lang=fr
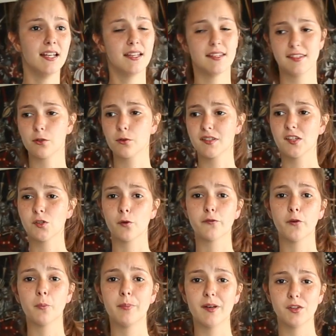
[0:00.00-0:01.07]
C'est quoi ces
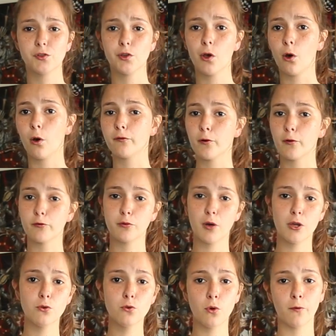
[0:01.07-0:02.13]
enfants passeurs, enfants voyous,